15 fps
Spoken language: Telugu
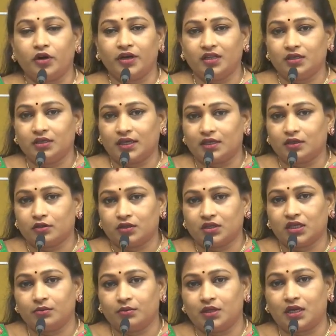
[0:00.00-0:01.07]
మార్నింగ్
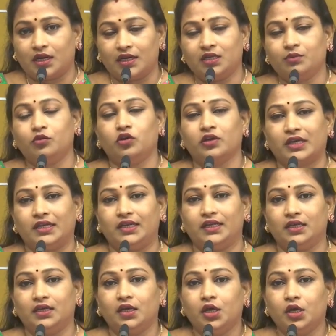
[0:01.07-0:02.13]
కనకదుర్గమ్మ ఆలయంలోకి
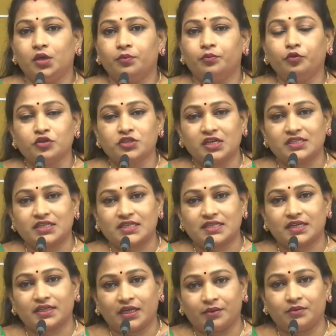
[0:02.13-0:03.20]
వెళ్ళి పూజలు
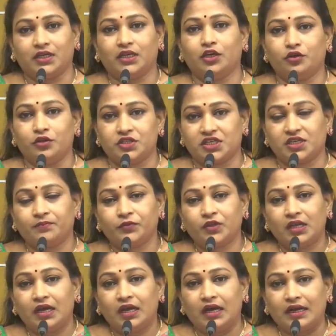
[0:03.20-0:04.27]
చేసే టైం దగ్గర నుంచి
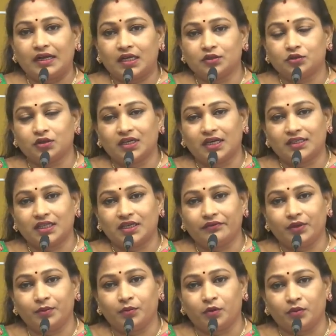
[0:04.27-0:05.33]
అక్కడ
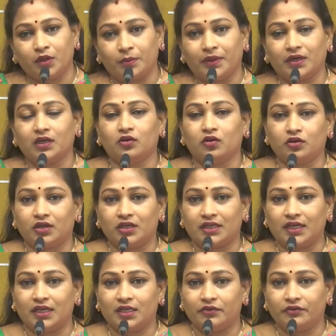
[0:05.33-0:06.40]
దుర్గాదేవి బొమ్మలు
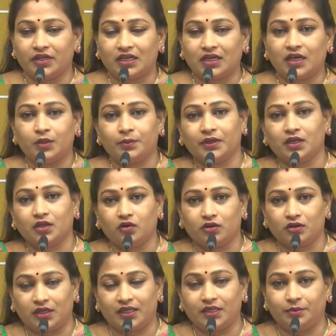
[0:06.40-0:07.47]
పగలగొట్టడం కానీ విగ్రహాలు
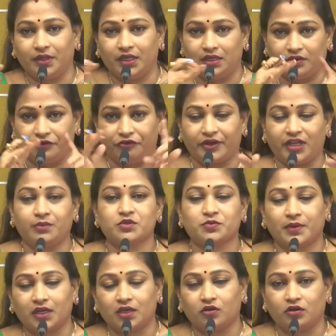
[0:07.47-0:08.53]
పగలగొట్టడం అది మీన్
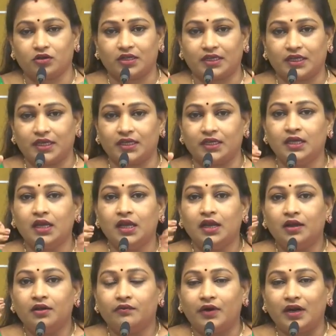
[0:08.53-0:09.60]
ఫ్రేమ్స్ పగలగొట్టడం కానీ
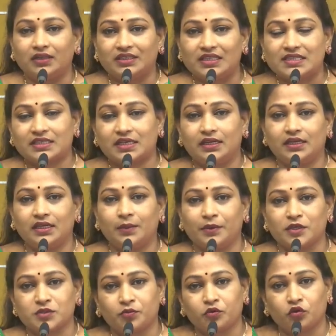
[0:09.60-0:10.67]
వాళ్ళు తీసుకెళ్లిన
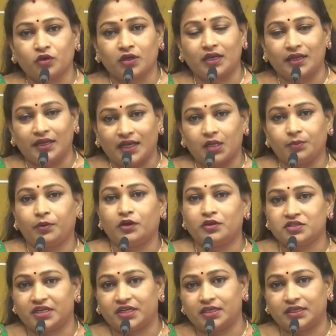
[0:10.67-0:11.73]
పసుపు కుంకాలు
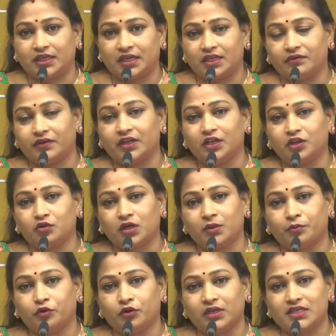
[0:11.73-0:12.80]
నేలపాలు చేయడం కానీ ఇవన్నీ
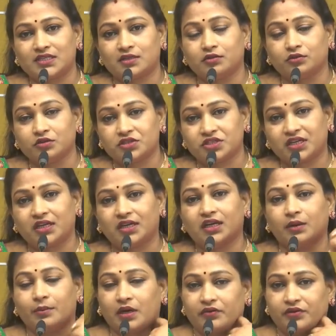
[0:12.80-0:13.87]
కూడా పోలీసులు
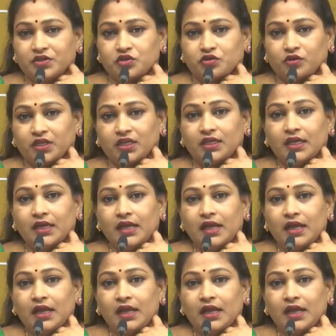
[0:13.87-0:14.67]
దుశ్చర్యలుగా భావించుకొని